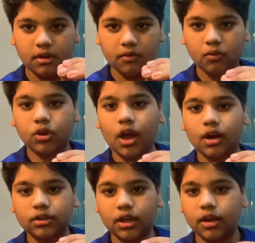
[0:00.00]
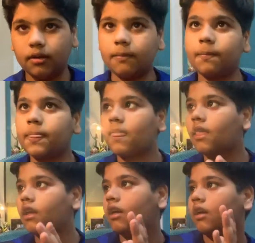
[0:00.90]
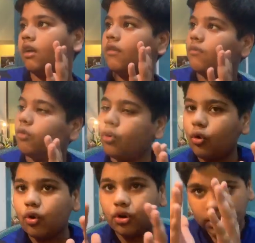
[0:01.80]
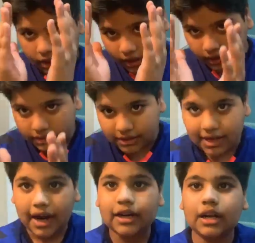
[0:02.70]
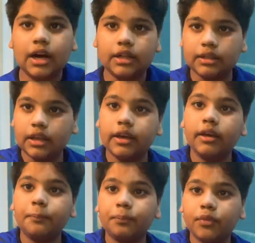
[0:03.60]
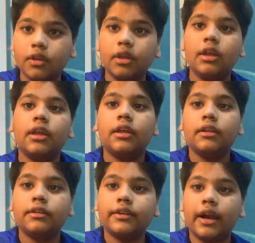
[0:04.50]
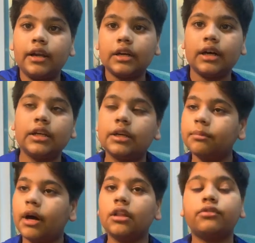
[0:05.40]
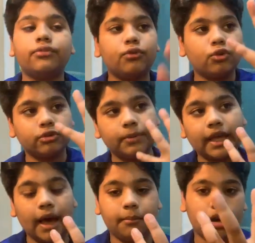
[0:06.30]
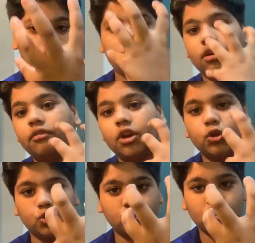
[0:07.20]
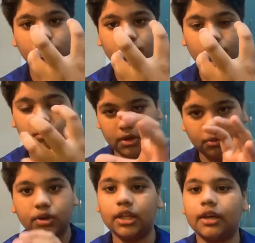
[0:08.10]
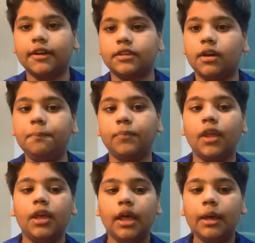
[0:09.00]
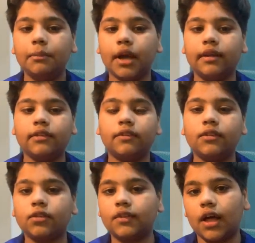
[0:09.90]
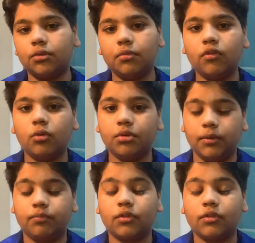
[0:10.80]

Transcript: वो क्या करते हैं वो स्टैंड लगाते हैं स्टैंड लगाने के बाद वो उस पर कैमरा रख कर वीडियो शूट करते हैं मैंने उनको देखा था बिहाइंड द सीन्स और साथ में वो भी